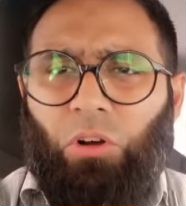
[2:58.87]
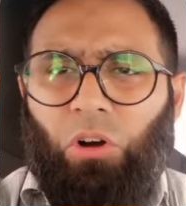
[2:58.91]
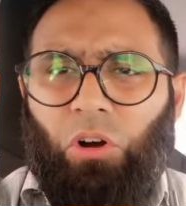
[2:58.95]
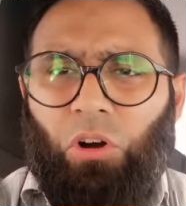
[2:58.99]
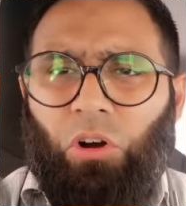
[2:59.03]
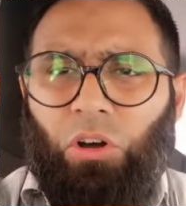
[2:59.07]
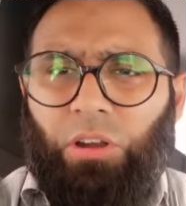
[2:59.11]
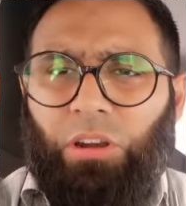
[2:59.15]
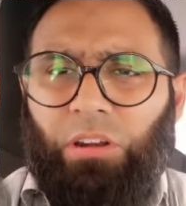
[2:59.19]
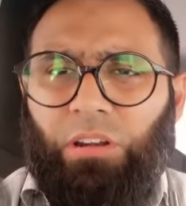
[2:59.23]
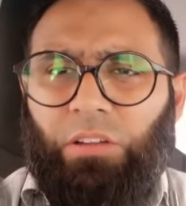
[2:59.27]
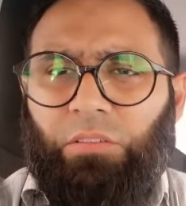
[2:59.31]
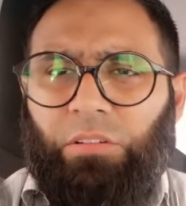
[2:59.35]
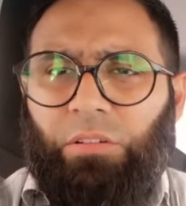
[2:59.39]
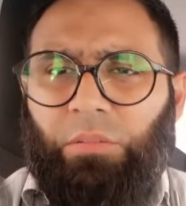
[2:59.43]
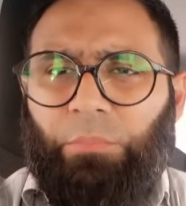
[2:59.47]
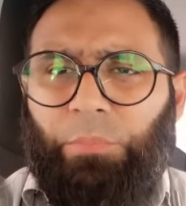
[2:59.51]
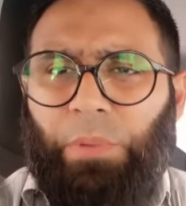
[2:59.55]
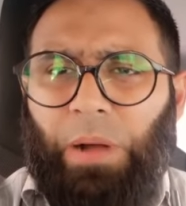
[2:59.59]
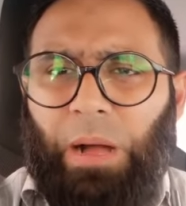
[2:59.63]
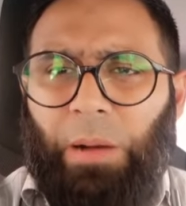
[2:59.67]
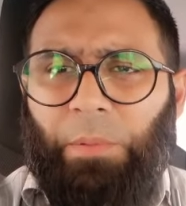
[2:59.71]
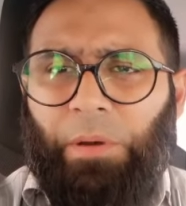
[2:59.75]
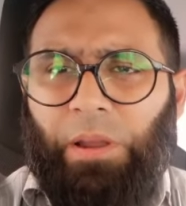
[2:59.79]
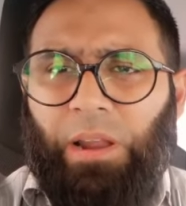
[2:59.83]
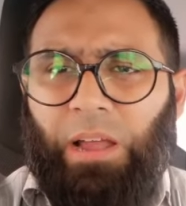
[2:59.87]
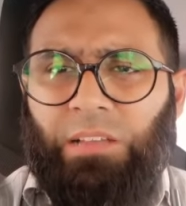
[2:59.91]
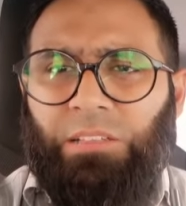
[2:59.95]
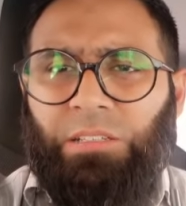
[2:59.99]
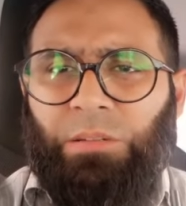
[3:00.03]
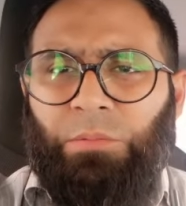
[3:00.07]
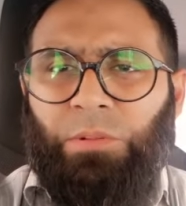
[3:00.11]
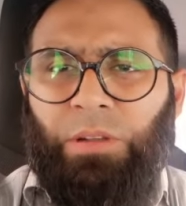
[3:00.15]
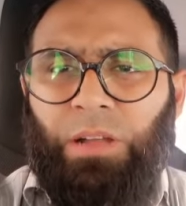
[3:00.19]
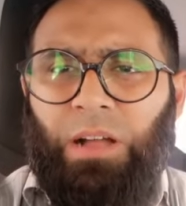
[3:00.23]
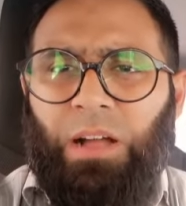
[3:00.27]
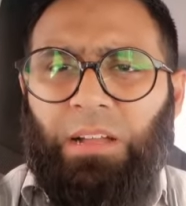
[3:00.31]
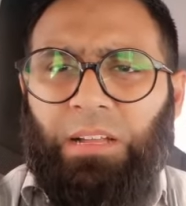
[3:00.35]
और बाबर
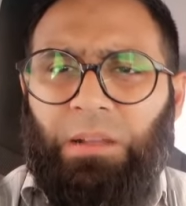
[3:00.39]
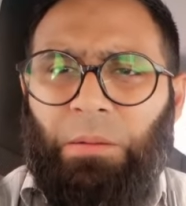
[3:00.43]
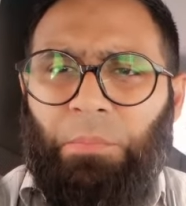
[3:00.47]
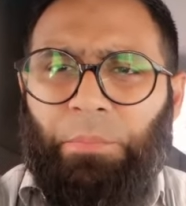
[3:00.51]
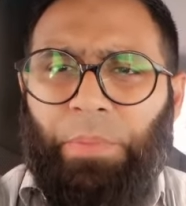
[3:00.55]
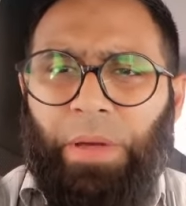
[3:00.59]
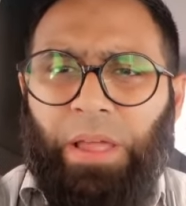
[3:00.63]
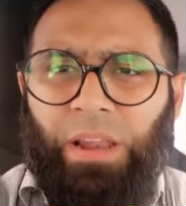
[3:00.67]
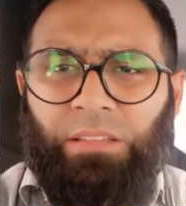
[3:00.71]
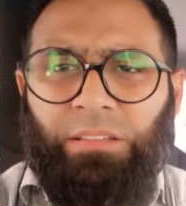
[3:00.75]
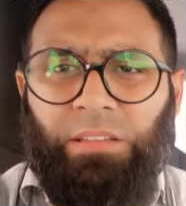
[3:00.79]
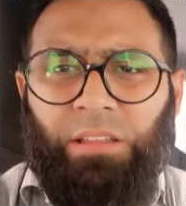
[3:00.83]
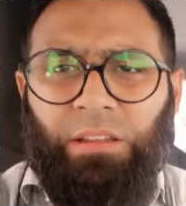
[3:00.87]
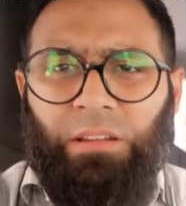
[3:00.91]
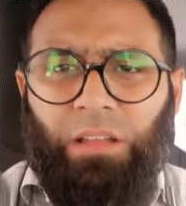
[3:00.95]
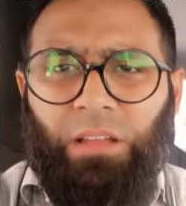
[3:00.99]
आजम का कंपेरिजन